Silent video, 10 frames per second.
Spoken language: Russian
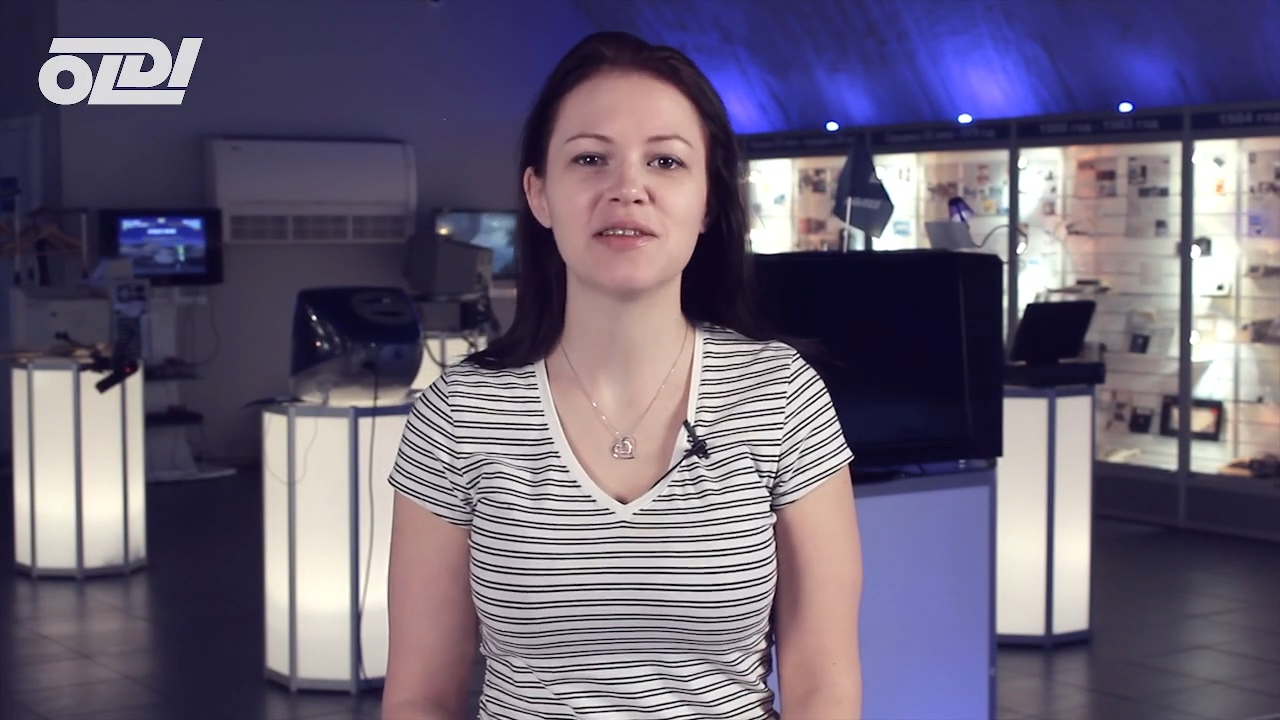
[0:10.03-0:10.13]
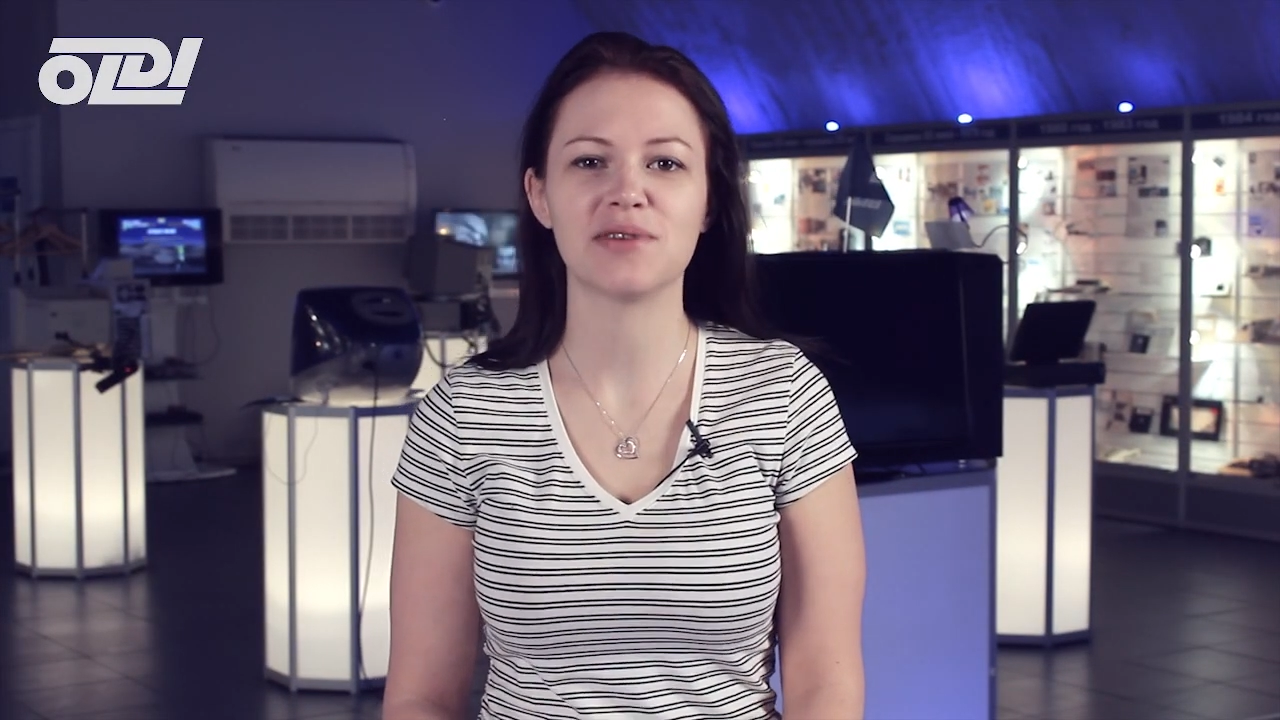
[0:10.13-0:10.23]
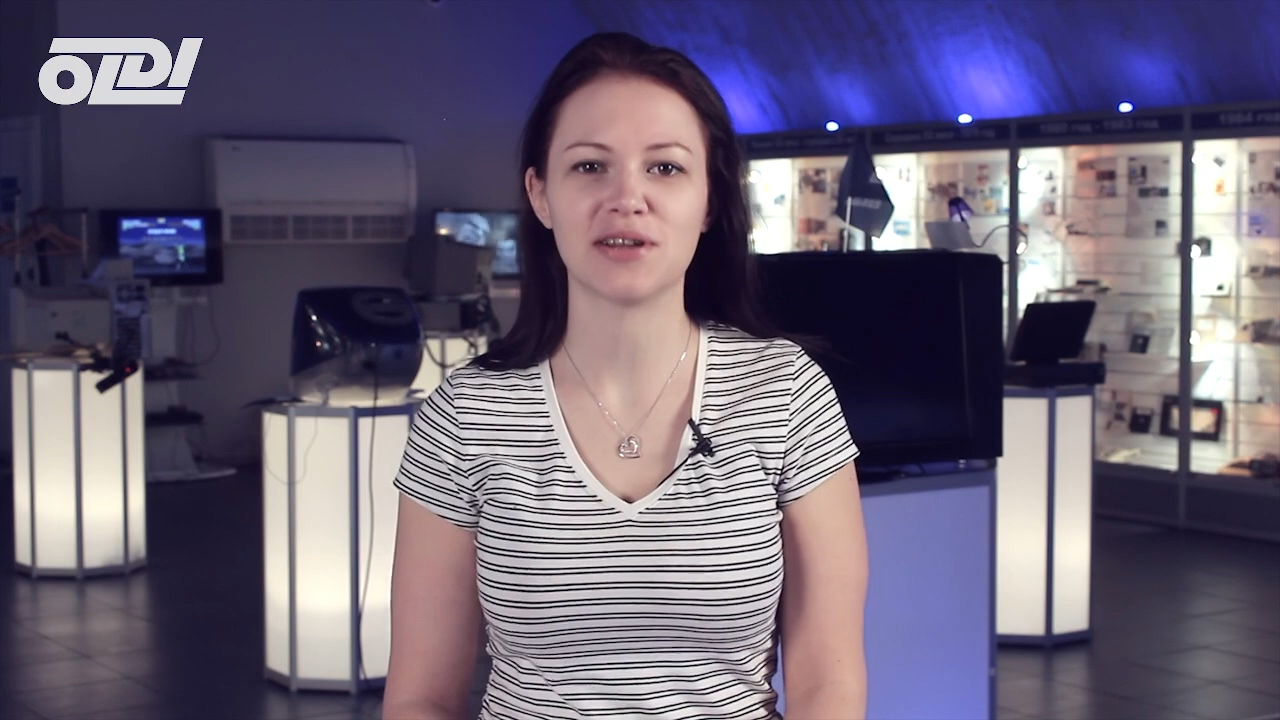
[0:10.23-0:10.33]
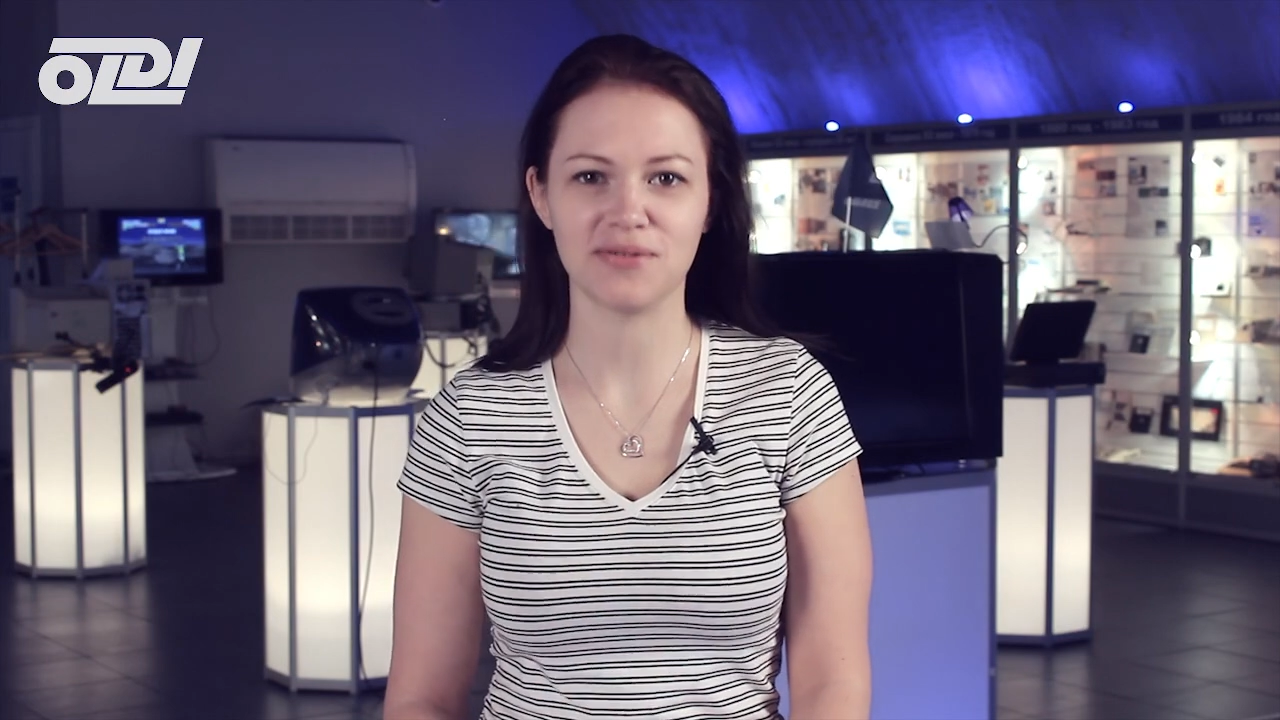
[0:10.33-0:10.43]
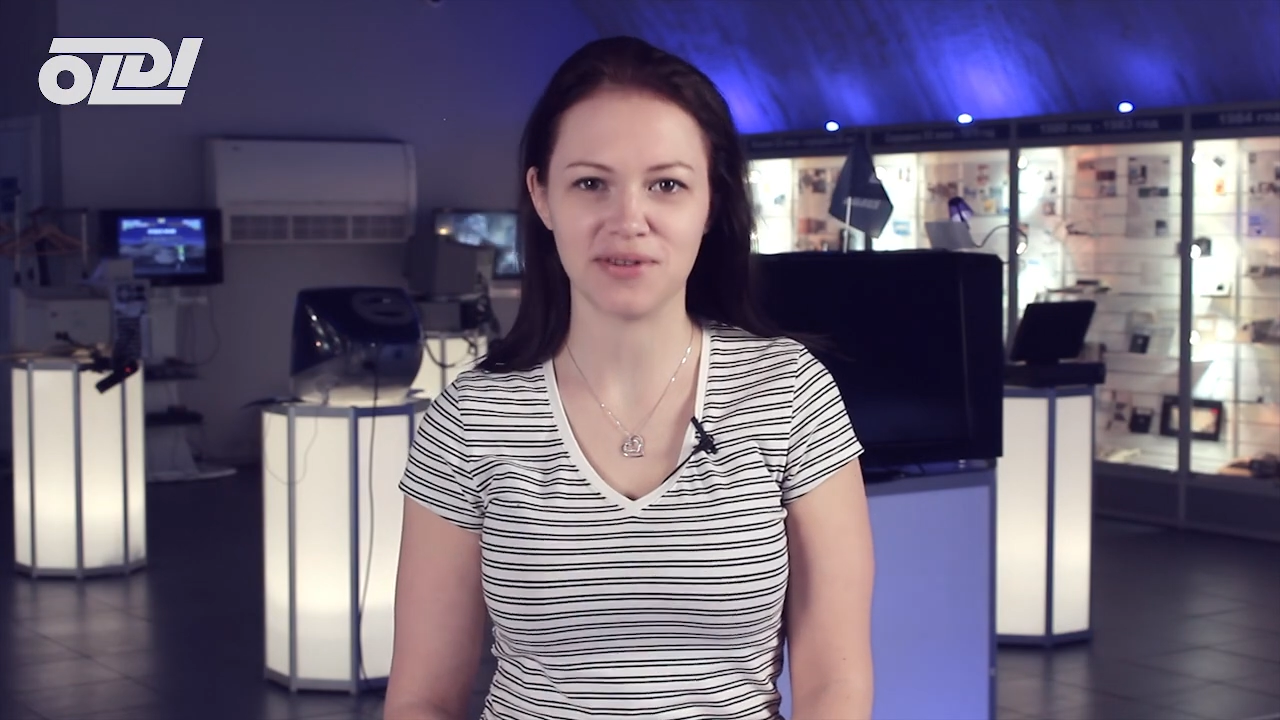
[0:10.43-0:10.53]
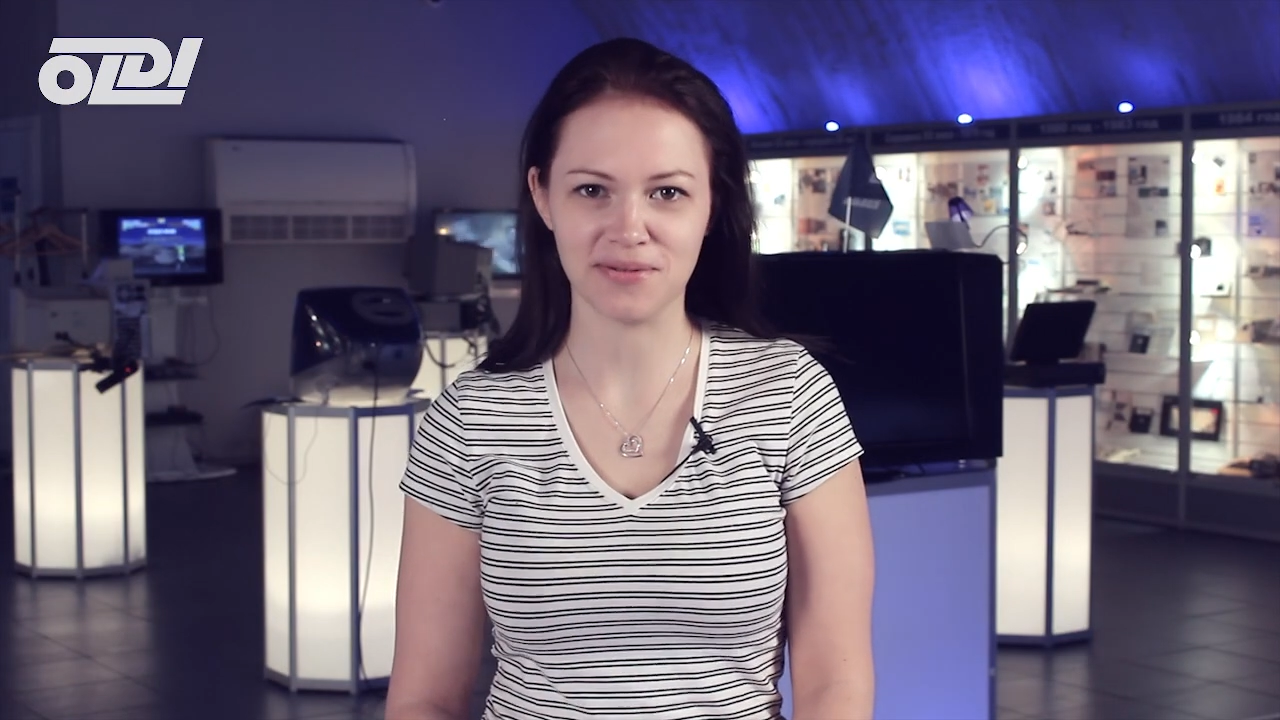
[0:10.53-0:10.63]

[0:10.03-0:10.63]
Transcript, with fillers: лаборатория